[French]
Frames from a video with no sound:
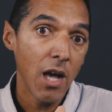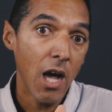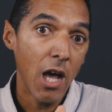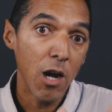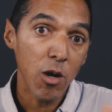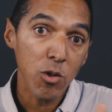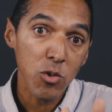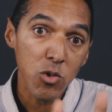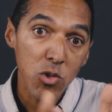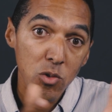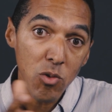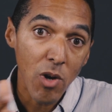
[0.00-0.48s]

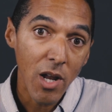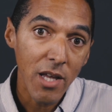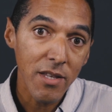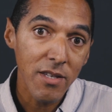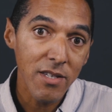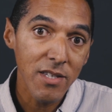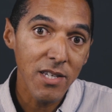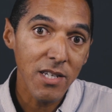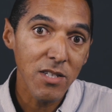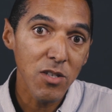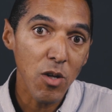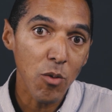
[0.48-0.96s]
Alors ce sont là
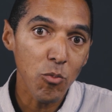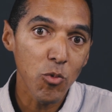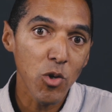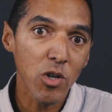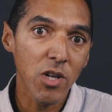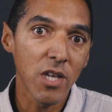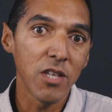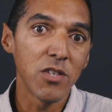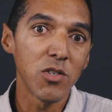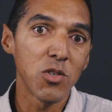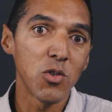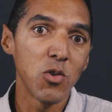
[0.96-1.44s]
des exemples de
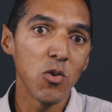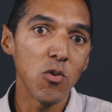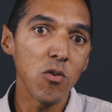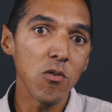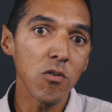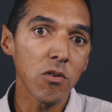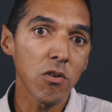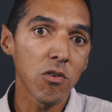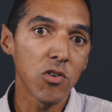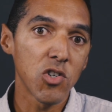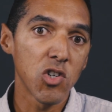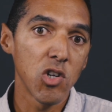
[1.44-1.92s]

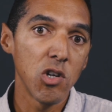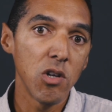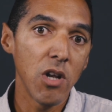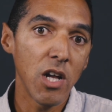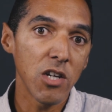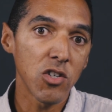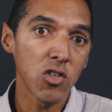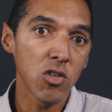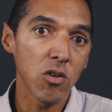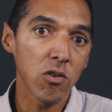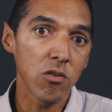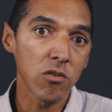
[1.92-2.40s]
questions que j'ai eu
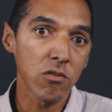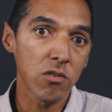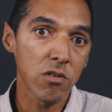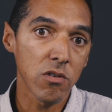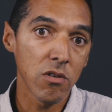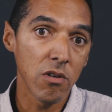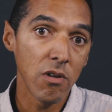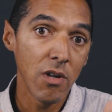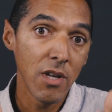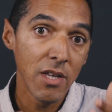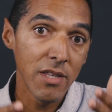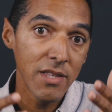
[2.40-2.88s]
la
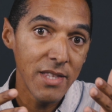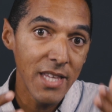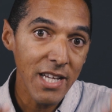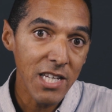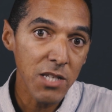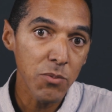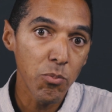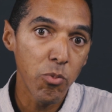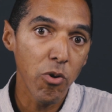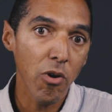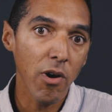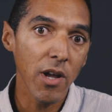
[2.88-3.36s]
chance
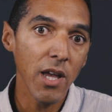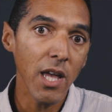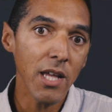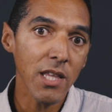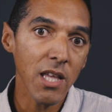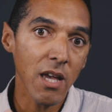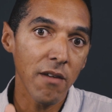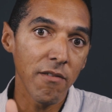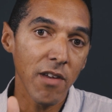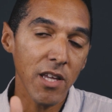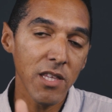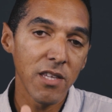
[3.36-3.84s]
d'explorer à
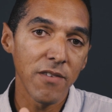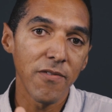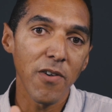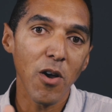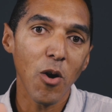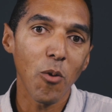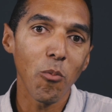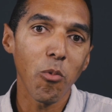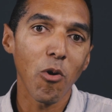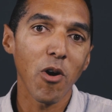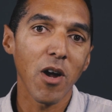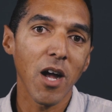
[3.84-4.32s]
travers
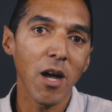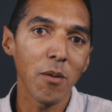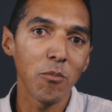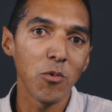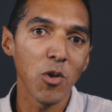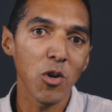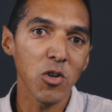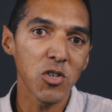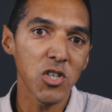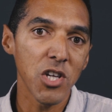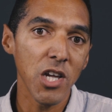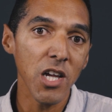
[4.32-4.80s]
différents programmes
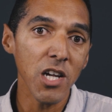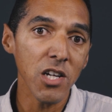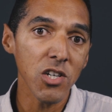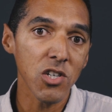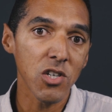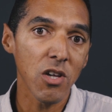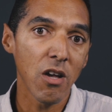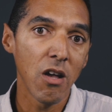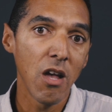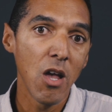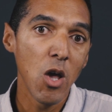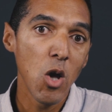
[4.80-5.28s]
de recherche